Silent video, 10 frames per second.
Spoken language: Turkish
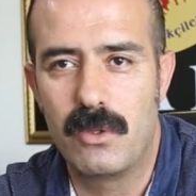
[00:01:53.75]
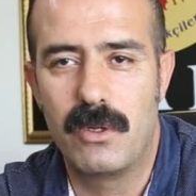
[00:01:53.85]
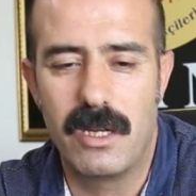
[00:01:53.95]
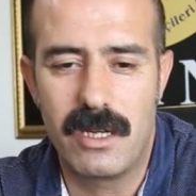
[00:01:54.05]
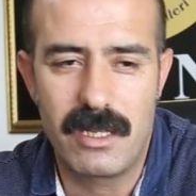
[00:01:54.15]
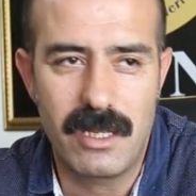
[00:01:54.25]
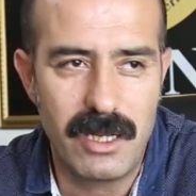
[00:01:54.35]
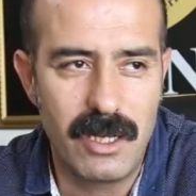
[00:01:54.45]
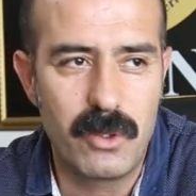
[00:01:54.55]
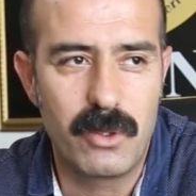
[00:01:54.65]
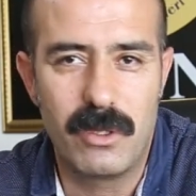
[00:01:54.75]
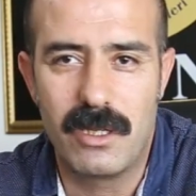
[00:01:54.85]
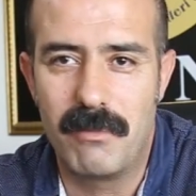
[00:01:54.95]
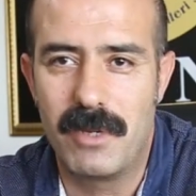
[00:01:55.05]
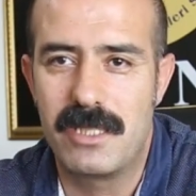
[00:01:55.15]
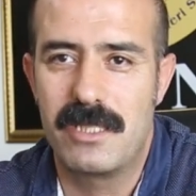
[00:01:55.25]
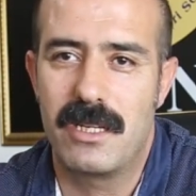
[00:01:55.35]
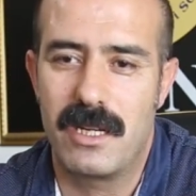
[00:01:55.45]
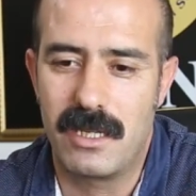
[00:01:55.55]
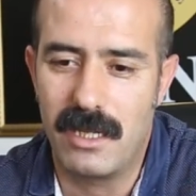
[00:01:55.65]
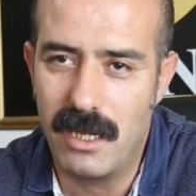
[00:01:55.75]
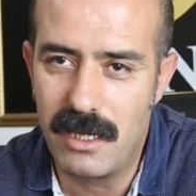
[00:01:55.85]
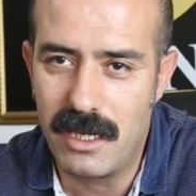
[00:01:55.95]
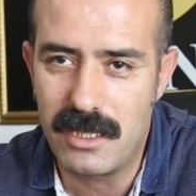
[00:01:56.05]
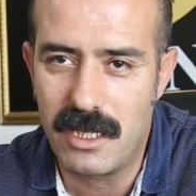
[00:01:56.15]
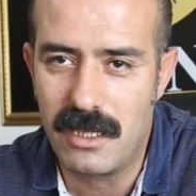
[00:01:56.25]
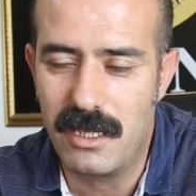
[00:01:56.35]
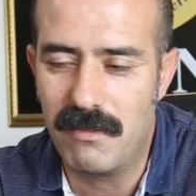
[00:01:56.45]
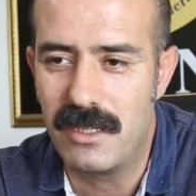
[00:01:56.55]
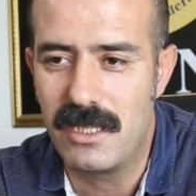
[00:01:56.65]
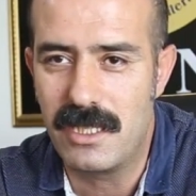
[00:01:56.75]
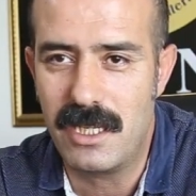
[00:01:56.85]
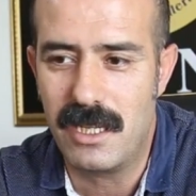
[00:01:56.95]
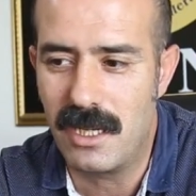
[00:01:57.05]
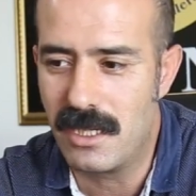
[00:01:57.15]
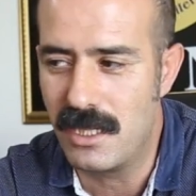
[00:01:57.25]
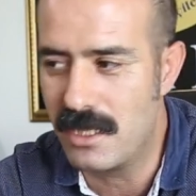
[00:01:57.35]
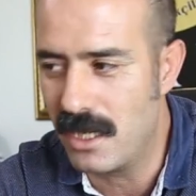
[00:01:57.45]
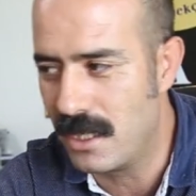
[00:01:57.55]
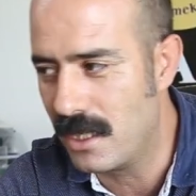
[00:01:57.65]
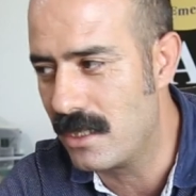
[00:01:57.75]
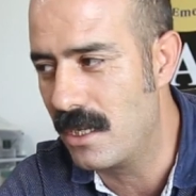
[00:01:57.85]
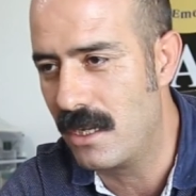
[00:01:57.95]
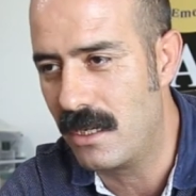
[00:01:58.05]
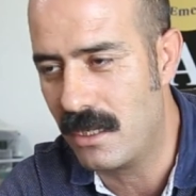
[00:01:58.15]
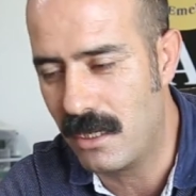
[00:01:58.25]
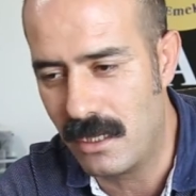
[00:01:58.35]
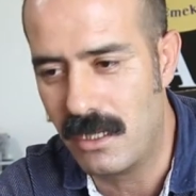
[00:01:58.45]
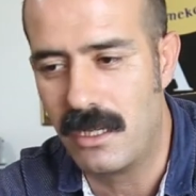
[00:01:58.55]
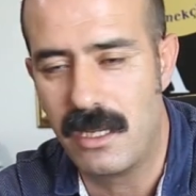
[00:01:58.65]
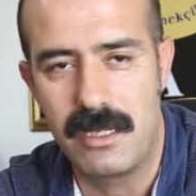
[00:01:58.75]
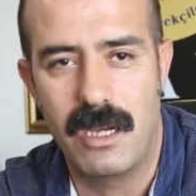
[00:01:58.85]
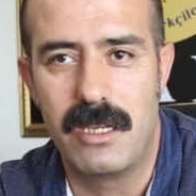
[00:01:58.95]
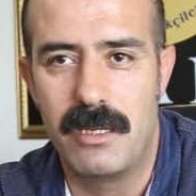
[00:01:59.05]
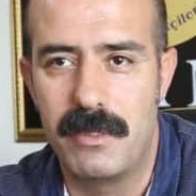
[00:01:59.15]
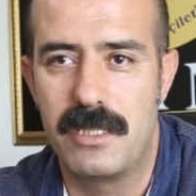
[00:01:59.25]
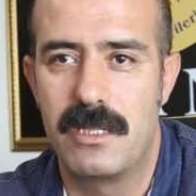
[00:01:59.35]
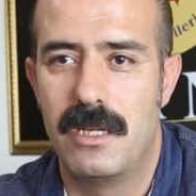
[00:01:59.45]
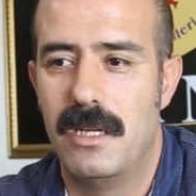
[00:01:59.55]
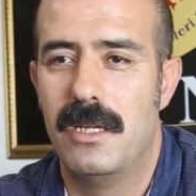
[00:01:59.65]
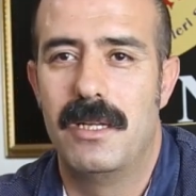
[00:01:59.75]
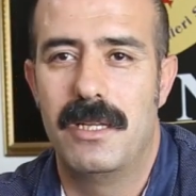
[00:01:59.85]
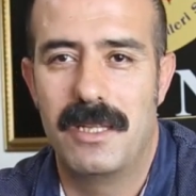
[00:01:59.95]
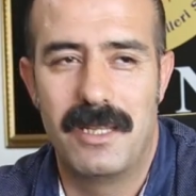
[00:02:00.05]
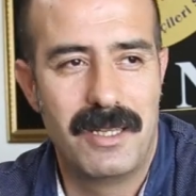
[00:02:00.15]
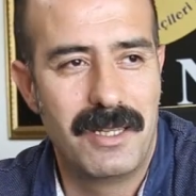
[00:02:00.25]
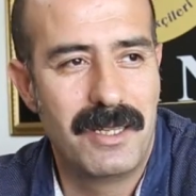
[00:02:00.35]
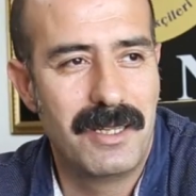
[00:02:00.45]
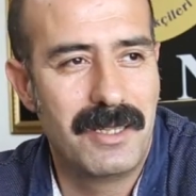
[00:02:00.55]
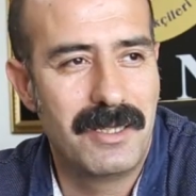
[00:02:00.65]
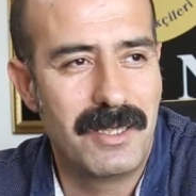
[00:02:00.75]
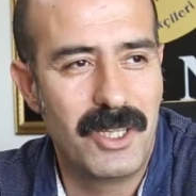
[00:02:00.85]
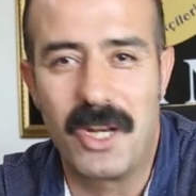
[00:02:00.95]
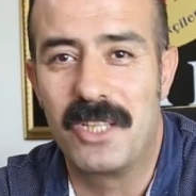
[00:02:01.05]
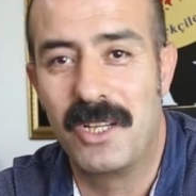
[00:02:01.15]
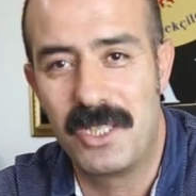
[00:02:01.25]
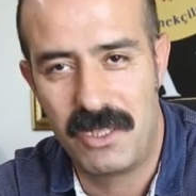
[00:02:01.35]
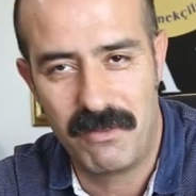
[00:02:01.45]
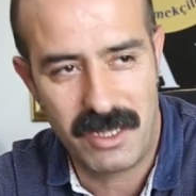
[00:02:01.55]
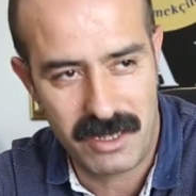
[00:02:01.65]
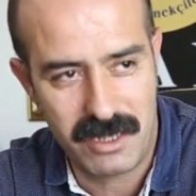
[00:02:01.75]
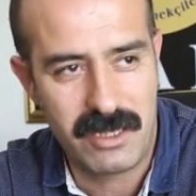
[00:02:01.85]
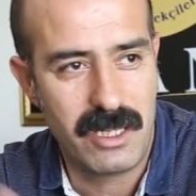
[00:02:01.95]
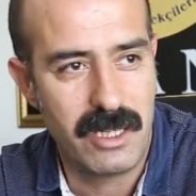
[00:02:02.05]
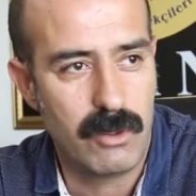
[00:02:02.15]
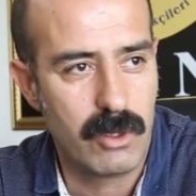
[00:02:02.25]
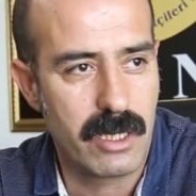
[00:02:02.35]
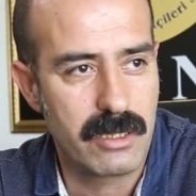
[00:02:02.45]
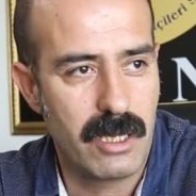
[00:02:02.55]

Okullarda ilkokuldan başlayarak ayıracaklar ve diyecekler ki işte kızlar, kadınlar ayrı bir ee, yaratılışı vardır dini onların